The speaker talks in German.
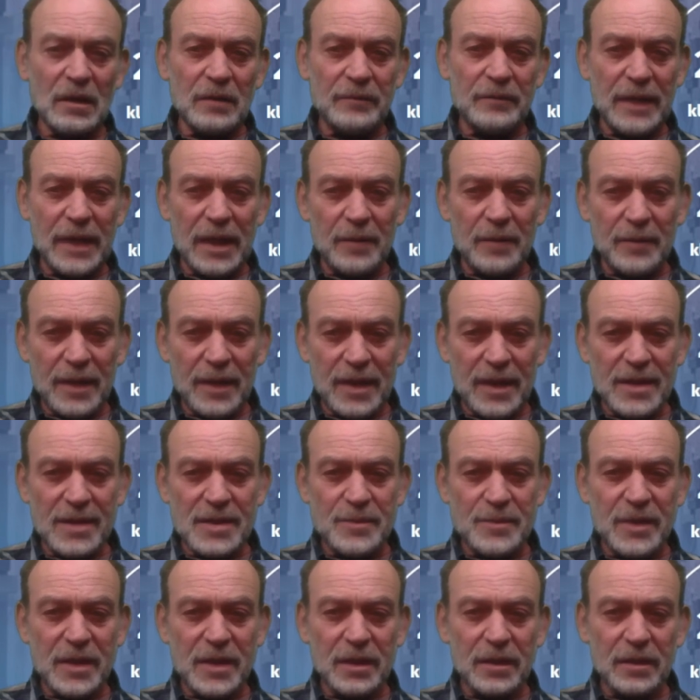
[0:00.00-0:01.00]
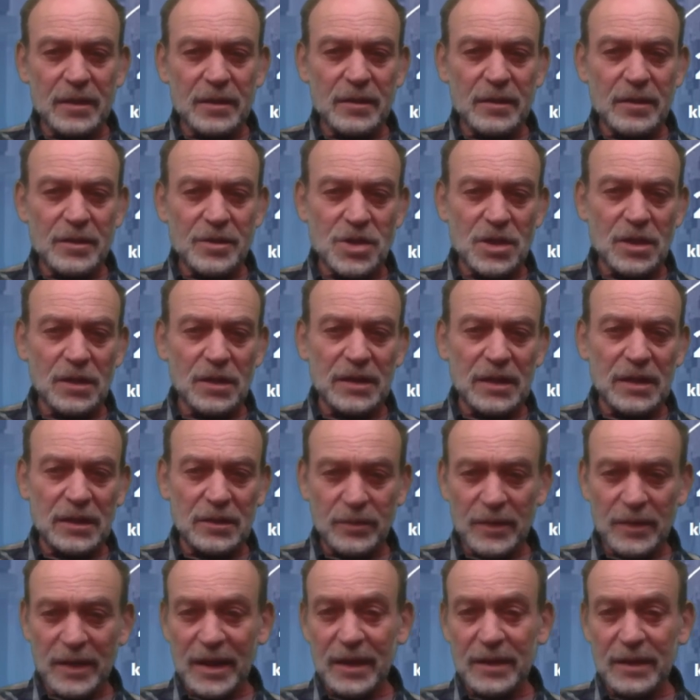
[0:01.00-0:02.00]
Bei einem Eisberg schaut
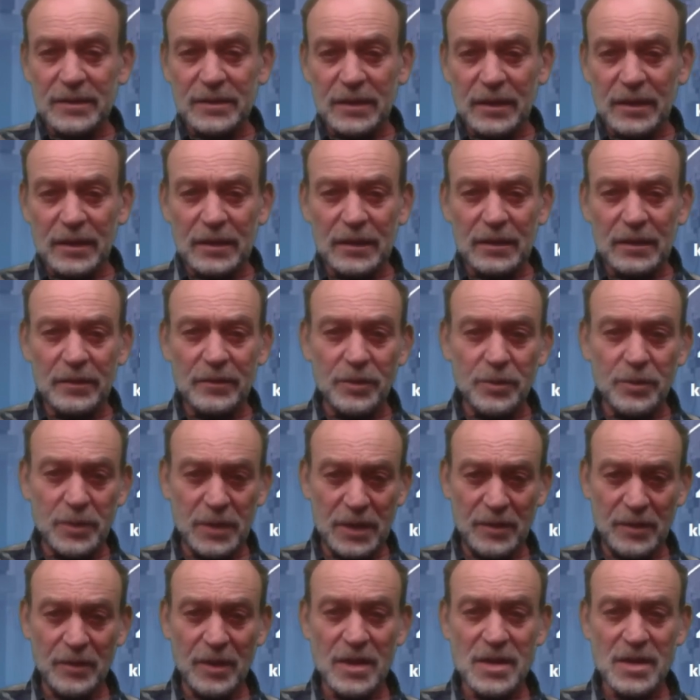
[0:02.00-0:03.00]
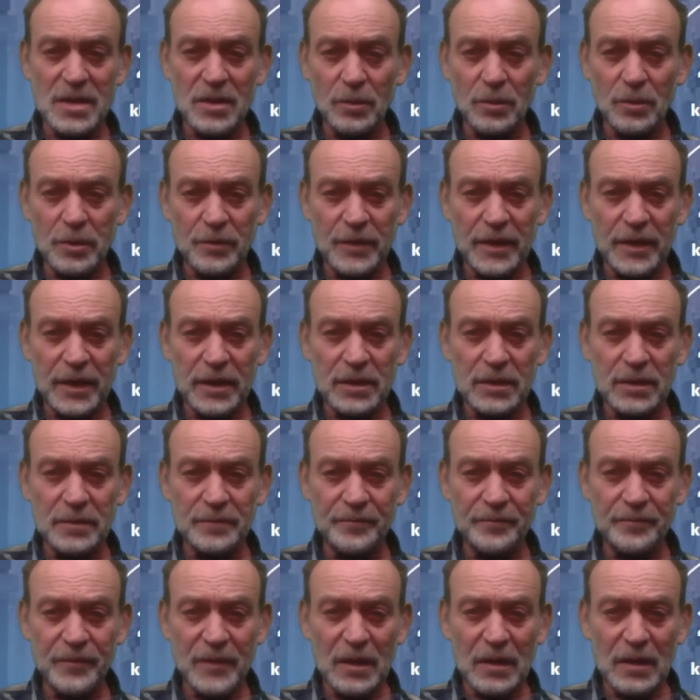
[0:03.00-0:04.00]
etwa ein Drittel über die Wasseroberfläche
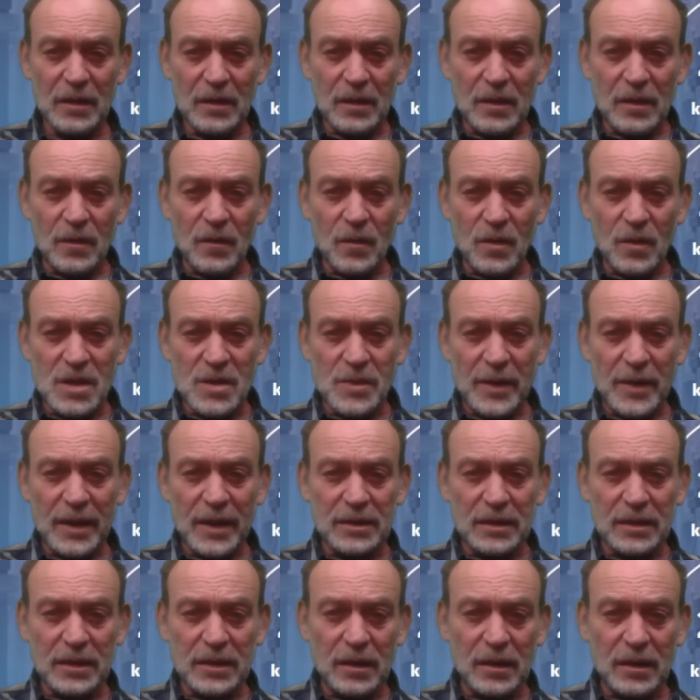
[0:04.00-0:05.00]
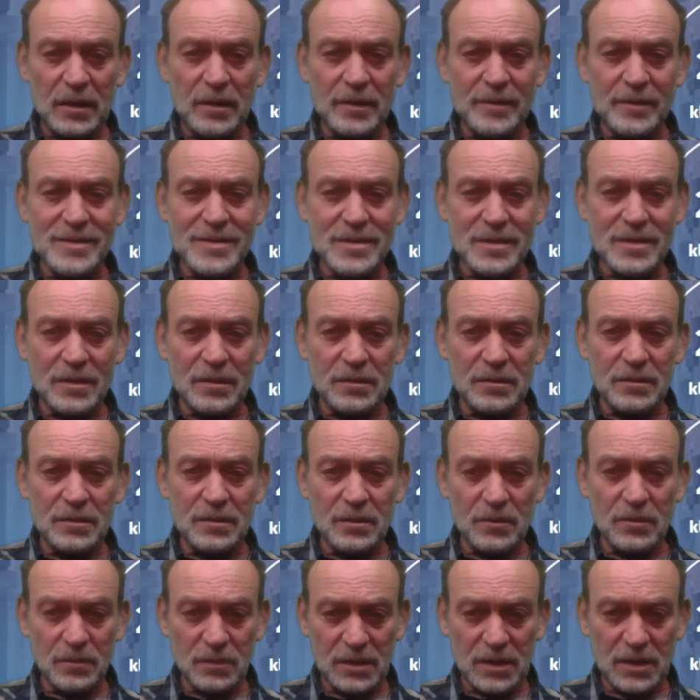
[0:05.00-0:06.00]
und zwei Drittel
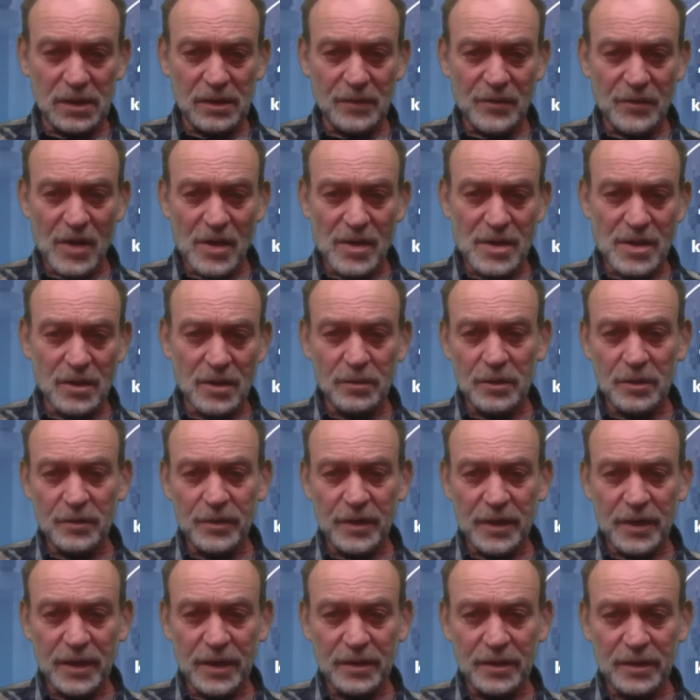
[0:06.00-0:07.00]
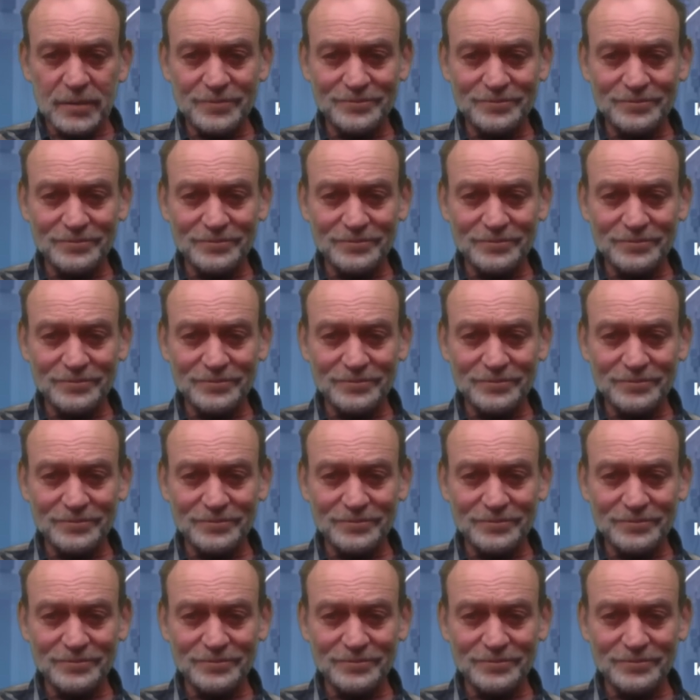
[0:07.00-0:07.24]
sind unter der Wasseroberfläche.